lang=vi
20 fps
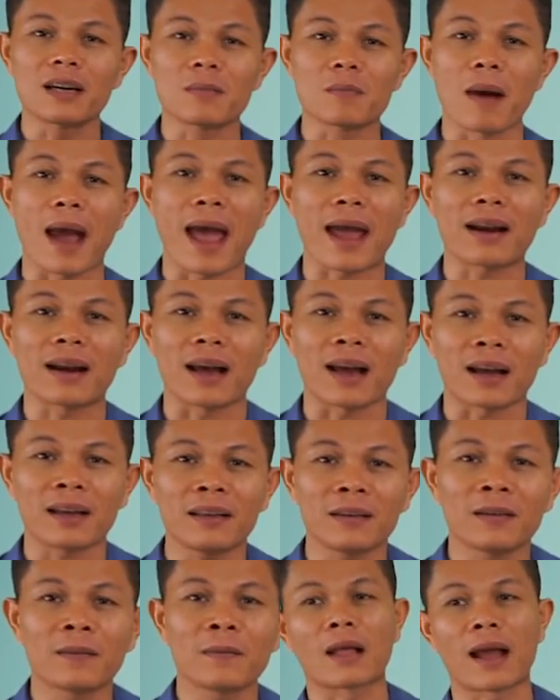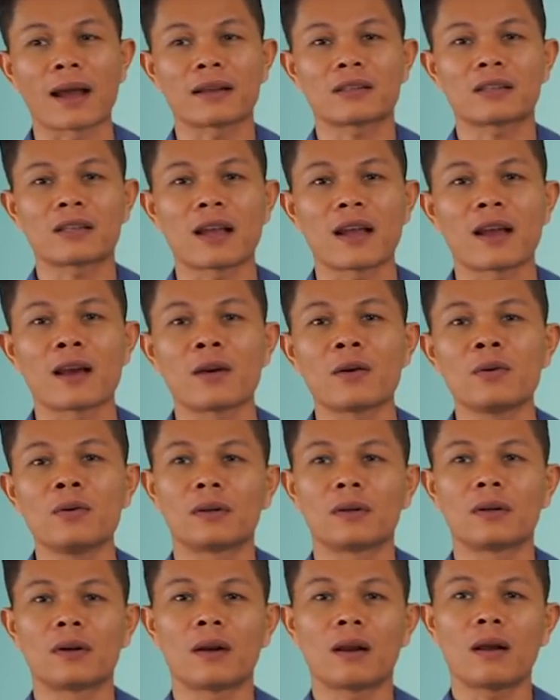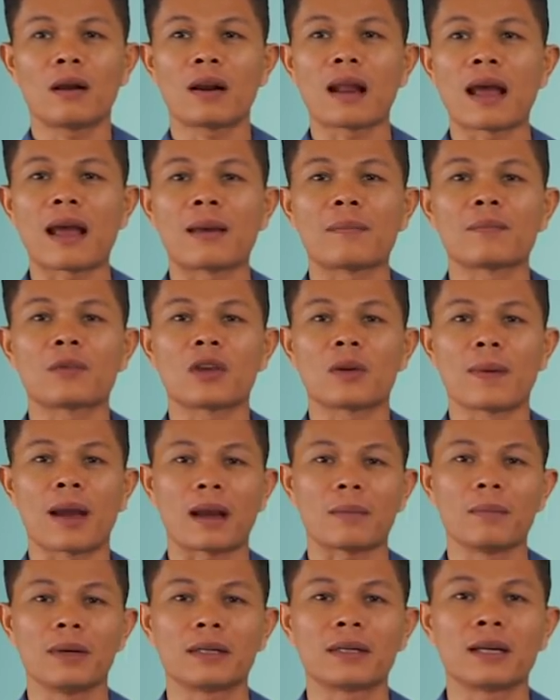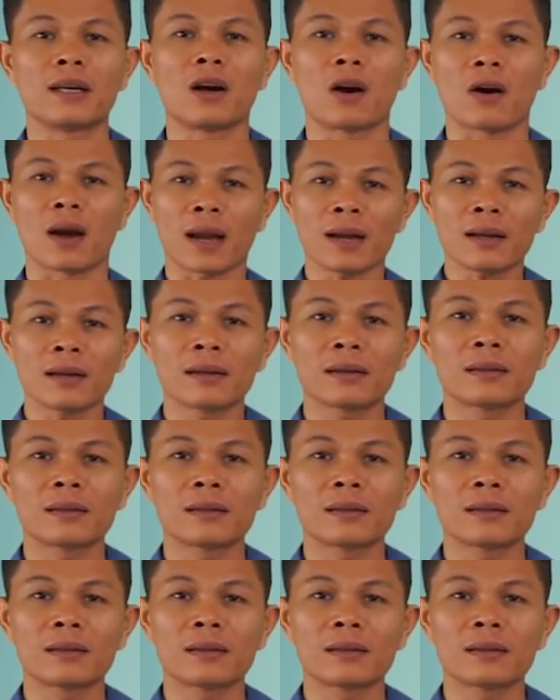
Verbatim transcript: chân bạn lại? Tại sao nó làm cho bạn bị trì hoãn?